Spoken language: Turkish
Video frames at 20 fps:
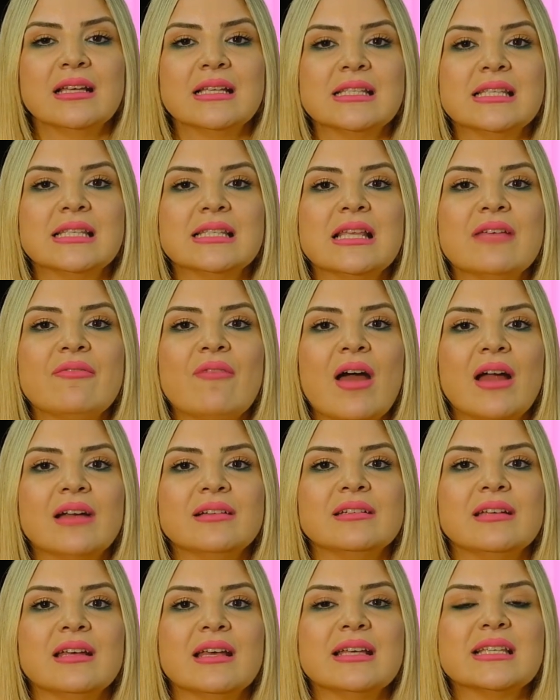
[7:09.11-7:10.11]
size
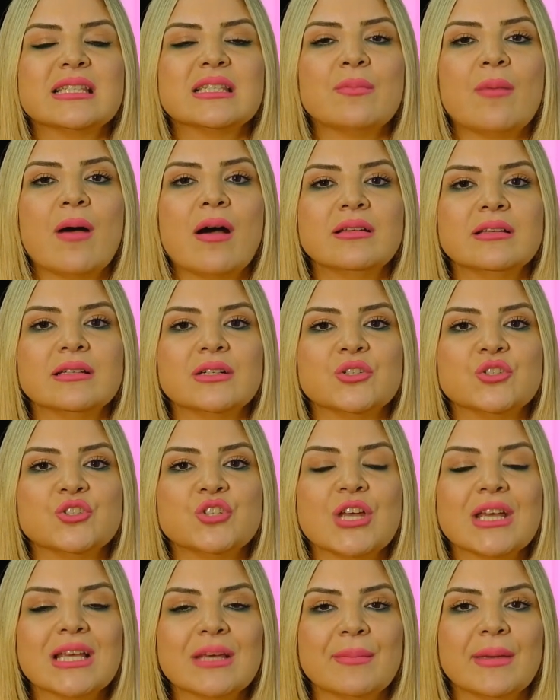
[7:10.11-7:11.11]
verdiği esmaları
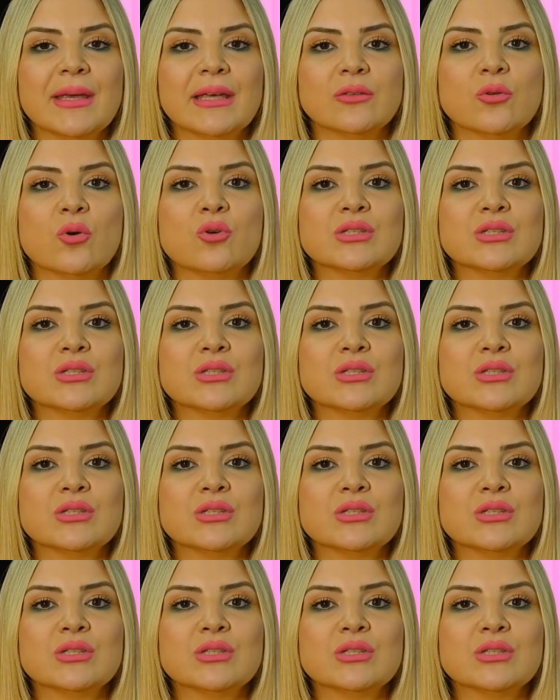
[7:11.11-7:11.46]
çekmeyin.